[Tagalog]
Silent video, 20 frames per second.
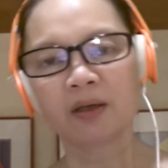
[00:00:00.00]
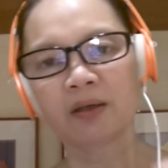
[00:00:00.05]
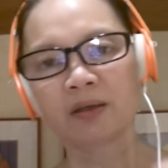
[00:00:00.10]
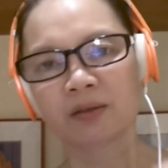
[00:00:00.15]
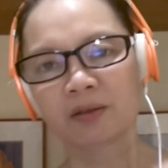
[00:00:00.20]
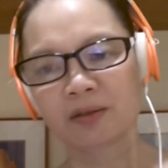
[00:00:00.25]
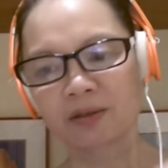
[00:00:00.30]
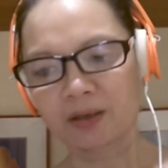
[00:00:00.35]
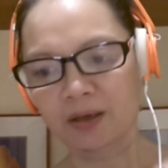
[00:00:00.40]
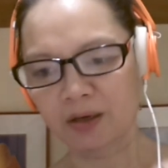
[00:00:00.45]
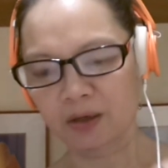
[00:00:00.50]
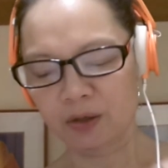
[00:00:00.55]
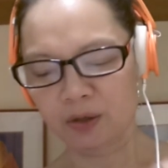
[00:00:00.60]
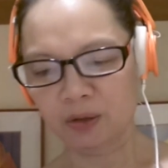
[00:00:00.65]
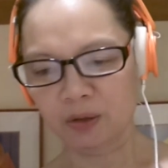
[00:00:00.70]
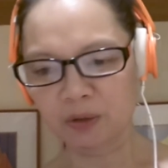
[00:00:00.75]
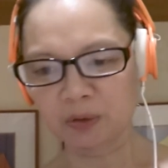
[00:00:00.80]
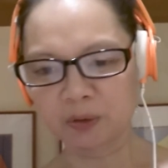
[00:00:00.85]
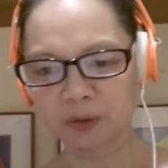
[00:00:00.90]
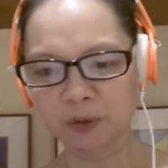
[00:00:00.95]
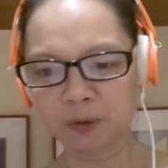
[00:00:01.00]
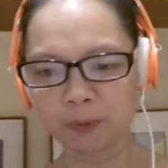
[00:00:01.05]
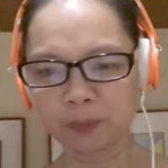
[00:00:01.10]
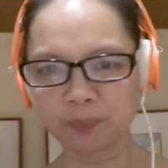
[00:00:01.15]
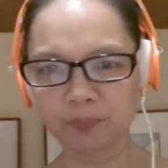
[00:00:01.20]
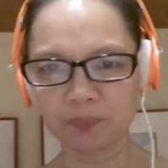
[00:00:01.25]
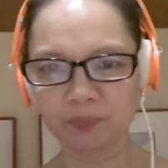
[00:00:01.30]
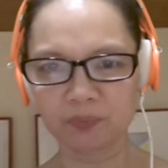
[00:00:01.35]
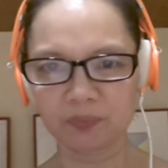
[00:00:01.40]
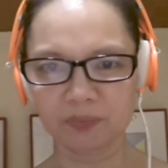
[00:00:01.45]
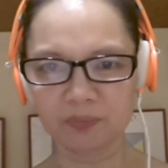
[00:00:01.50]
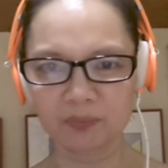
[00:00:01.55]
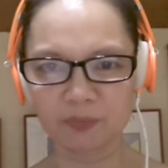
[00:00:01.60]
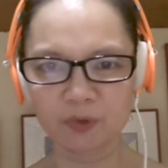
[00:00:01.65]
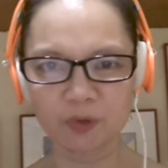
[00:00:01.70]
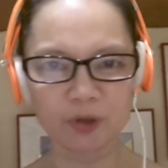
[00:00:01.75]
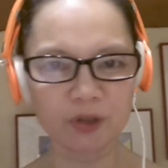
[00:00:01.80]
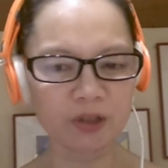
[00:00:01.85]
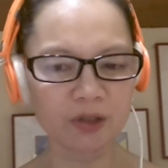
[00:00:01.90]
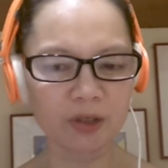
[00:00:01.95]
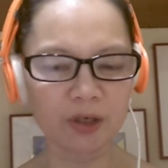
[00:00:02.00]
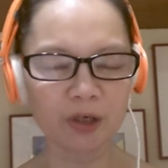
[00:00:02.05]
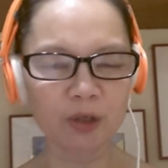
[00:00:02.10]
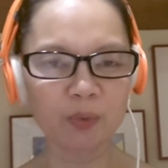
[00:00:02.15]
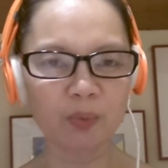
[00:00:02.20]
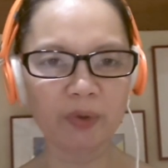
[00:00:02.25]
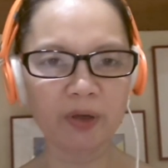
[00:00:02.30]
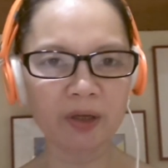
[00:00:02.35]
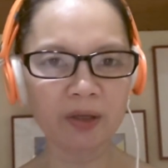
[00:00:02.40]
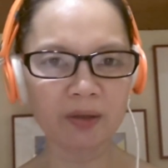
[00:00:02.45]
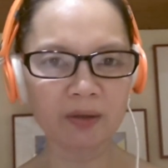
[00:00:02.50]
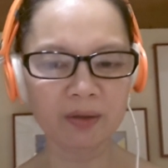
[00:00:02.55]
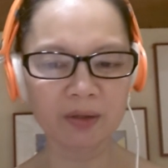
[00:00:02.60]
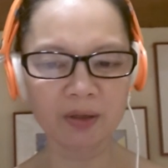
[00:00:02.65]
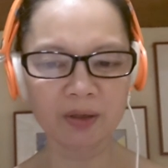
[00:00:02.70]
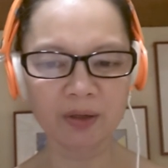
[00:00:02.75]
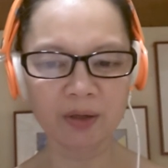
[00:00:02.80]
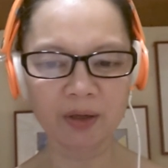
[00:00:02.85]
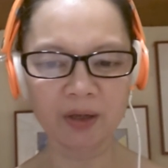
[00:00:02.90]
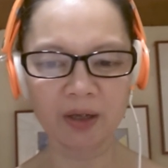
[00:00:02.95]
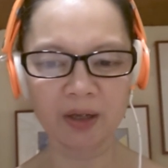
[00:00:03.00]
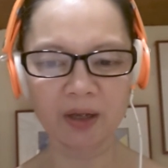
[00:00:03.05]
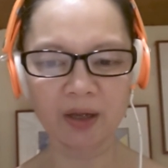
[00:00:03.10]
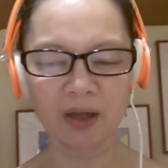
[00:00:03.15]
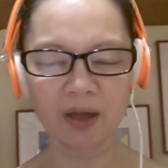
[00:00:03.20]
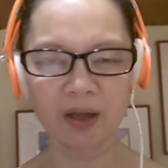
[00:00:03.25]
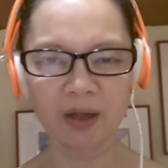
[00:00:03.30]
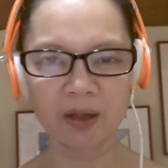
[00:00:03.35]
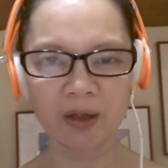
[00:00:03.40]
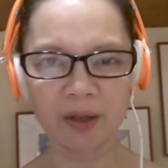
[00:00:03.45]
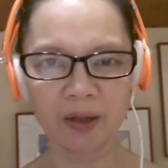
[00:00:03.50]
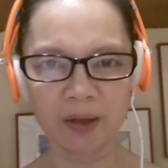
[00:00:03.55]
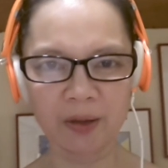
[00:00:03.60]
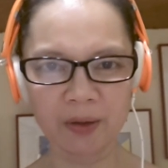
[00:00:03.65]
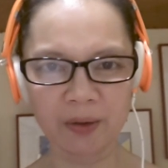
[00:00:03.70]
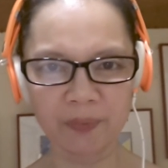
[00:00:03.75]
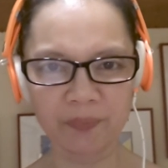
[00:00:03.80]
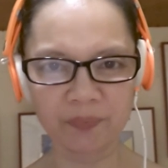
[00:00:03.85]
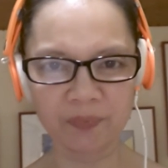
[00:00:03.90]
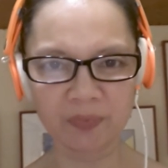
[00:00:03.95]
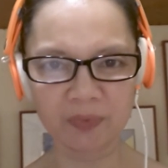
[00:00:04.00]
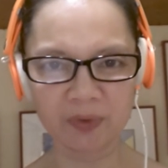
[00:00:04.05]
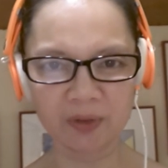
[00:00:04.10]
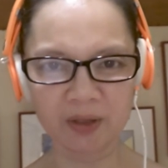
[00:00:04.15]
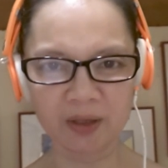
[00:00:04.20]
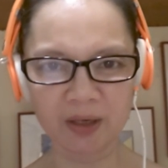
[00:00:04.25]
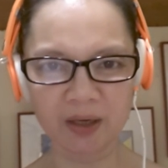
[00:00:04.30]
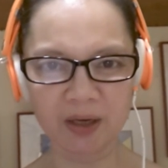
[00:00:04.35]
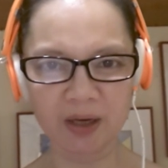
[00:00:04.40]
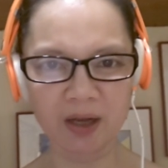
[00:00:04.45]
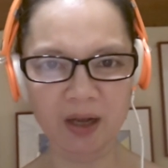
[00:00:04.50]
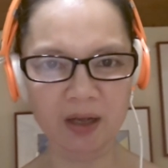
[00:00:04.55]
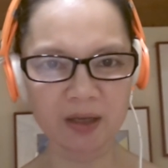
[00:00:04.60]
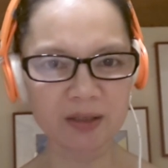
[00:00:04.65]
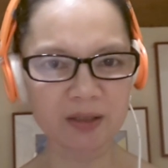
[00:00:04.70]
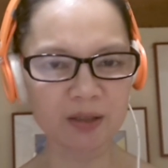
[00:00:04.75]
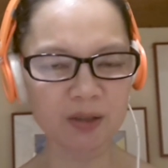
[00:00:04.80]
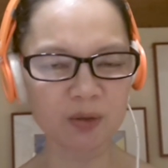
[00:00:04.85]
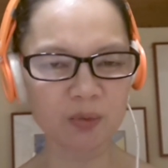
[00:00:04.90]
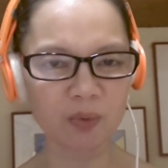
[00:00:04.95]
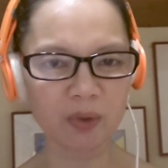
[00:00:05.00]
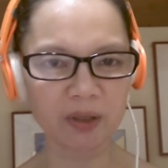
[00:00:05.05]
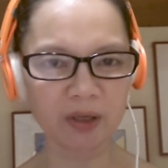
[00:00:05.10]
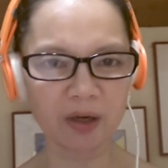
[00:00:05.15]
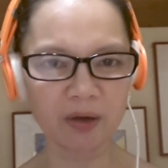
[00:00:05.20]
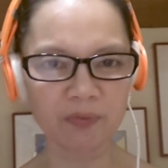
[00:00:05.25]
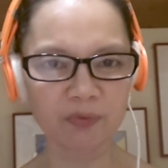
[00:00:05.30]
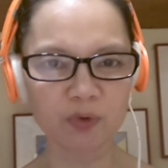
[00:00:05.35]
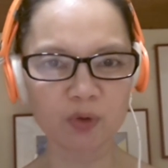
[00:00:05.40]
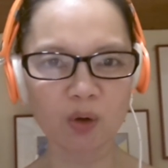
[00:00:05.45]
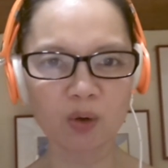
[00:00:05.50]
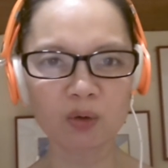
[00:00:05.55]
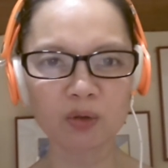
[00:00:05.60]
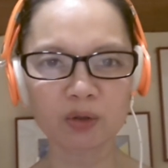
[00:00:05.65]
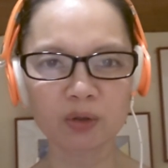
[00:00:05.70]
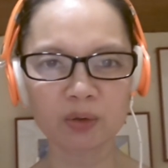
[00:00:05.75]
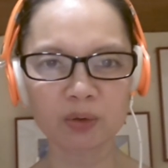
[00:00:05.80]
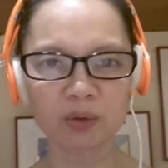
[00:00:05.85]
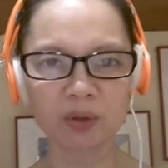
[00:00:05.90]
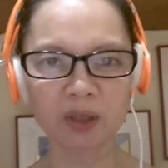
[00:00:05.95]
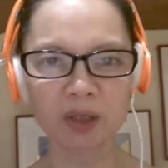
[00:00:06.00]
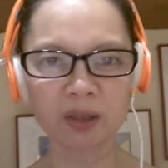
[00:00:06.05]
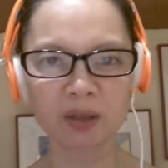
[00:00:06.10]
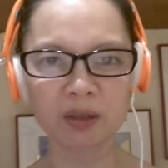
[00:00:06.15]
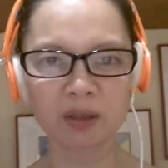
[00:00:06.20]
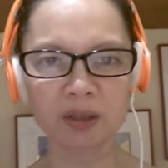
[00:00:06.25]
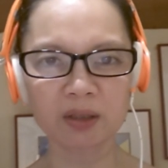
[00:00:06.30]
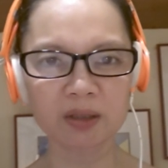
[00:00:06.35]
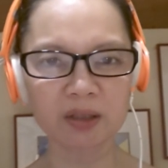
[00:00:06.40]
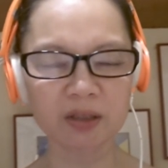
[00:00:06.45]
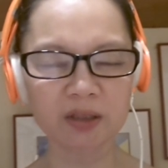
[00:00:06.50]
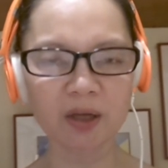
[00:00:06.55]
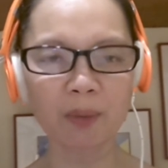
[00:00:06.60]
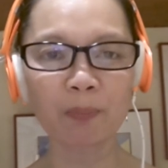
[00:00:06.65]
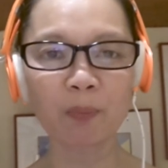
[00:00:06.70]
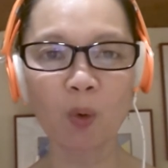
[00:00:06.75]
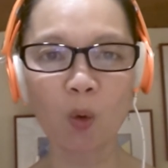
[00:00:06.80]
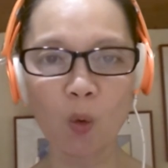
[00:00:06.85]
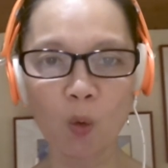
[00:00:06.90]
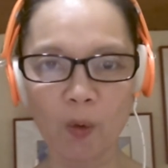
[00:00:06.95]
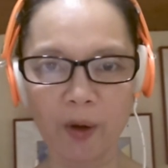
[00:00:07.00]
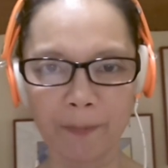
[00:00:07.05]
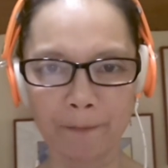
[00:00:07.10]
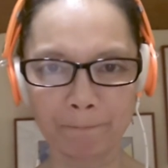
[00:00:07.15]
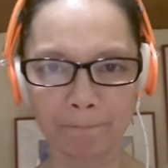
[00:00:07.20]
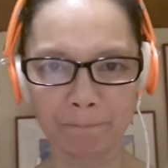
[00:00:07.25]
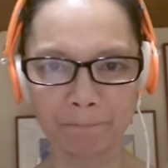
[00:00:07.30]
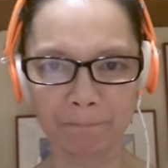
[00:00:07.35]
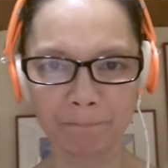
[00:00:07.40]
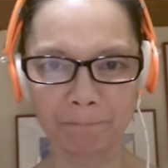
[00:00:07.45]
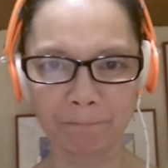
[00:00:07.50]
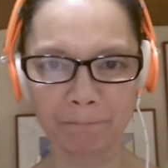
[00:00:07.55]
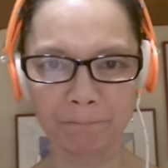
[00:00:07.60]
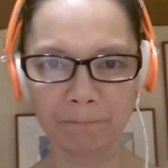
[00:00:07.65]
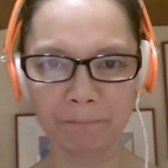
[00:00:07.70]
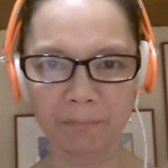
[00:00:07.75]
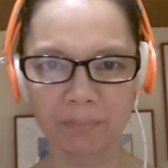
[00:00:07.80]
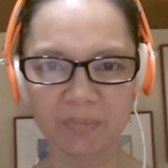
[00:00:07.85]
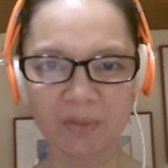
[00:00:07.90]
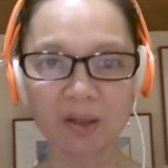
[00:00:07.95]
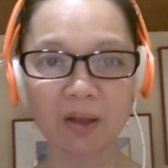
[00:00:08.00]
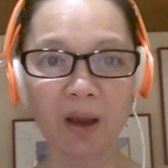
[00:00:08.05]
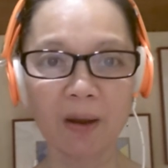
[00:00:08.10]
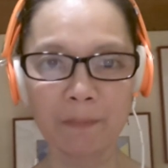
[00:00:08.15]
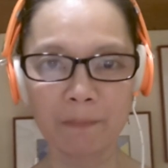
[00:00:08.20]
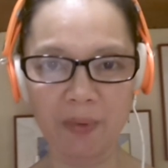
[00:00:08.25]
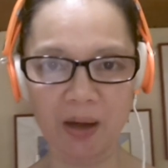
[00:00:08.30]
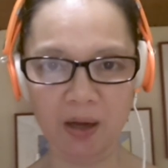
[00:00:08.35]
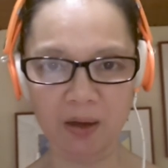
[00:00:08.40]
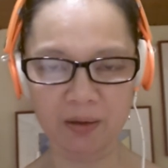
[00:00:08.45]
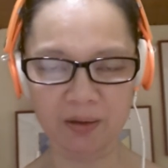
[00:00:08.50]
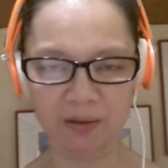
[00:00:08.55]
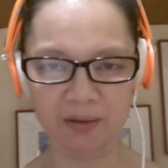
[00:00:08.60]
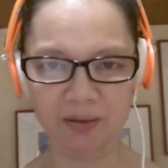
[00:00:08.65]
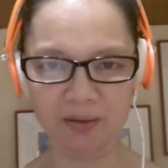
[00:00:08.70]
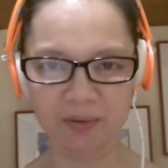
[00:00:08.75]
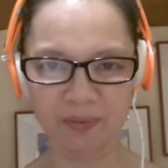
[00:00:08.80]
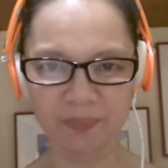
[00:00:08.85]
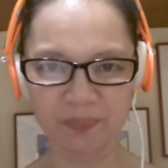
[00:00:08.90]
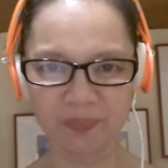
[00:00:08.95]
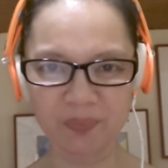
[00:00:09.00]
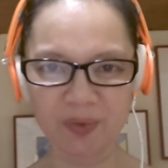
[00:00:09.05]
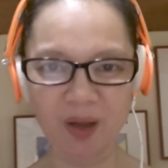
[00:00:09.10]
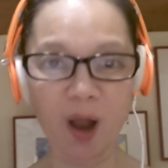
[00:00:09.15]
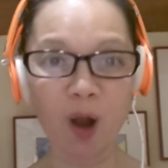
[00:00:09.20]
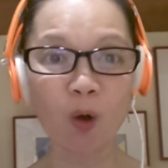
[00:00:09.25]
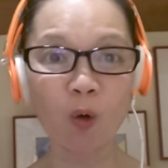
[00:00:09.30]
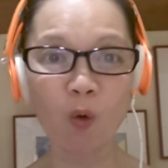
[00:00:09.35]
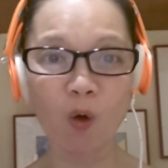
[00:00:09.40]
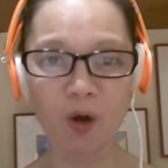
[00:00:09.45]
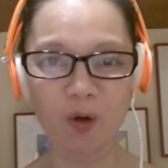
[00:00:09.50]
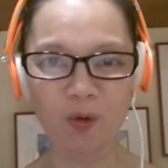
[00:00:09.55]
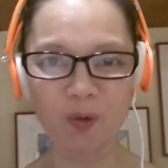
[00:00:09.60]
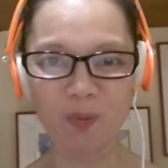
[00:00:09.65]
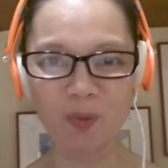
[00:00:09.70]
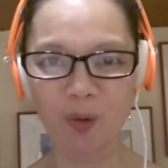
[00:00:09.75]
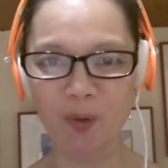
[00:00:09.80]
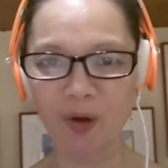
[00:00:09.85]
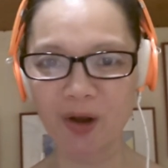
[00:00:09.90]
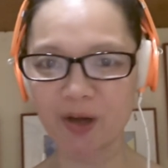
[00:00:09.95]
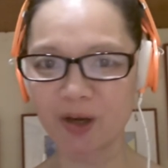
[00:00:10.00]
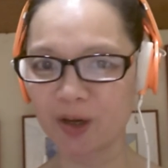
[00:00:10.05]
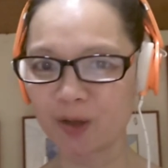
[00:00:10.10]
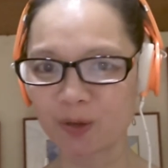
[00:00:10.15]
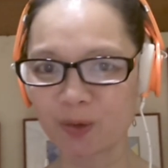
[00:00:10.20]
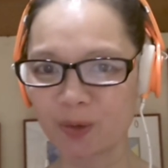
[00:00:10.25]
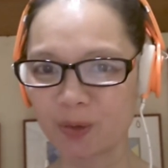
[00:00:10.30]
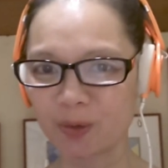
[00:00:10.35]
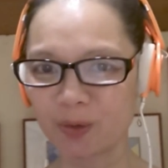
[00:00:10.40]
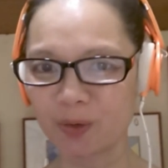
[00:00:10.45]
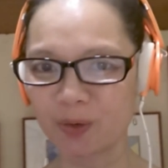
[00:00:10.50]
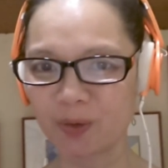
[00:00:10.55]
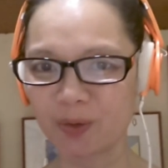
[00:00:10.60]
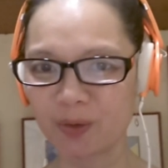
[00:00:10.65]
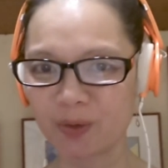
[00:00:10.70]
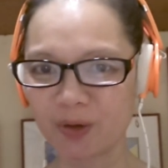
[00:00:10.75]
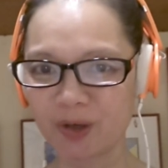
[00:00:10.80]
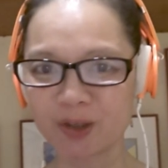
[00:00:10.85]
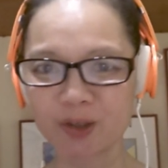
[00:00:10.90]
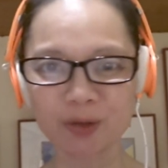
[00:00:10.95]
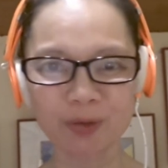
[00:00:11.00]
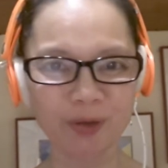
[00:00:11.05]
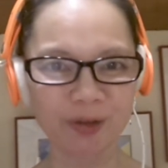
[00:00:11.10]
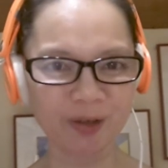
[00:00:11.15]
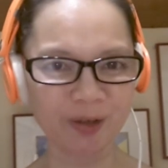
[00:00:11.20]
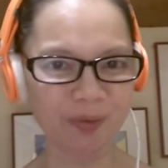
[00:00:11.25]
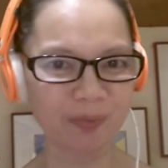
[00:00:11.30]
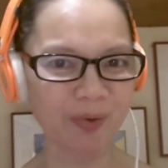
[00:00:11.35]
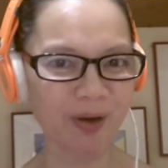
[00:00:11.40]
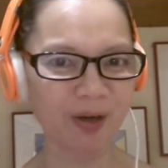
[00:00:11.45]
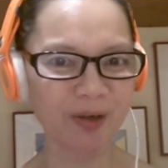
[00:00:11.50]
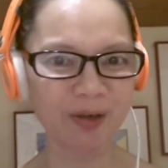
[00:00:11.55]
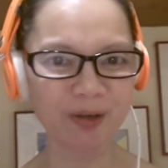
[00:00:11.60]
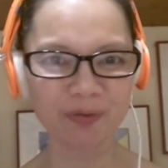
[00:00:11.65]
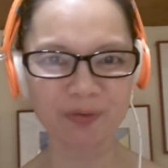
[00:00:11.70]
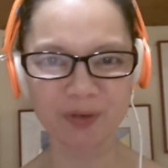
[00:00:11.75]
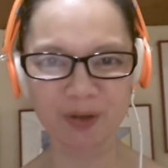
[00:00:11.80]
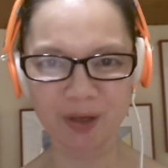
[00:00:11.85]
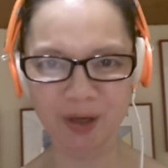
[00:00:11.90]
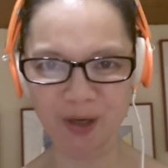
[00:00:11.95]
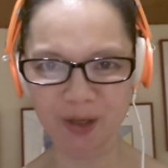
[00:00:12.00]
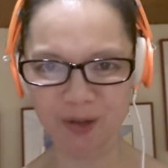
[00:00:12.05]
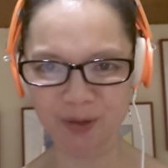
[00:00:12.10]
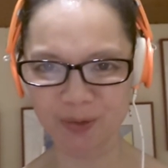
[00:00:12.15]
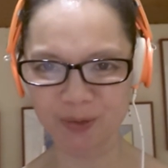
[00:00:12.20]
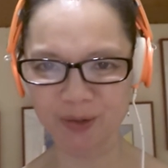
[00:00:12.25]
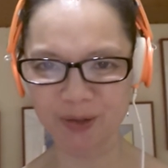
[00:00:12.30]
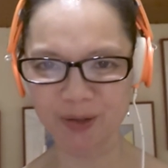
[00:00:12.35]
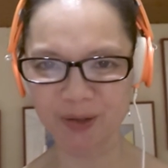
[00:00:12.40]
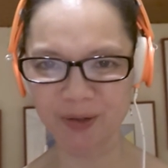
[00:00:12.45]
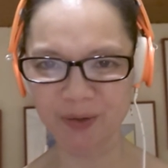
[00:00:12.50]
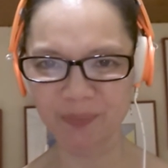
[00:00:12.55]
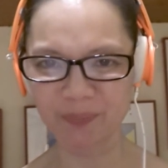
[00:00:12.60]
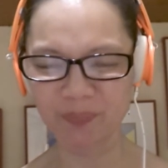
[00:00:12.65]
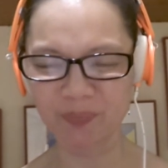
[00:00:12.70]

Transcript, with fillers: So, to start with, um, the, as what I have told you, that this is a poem that I made. Ako ang gumawa nito. It's rated by Netvigator.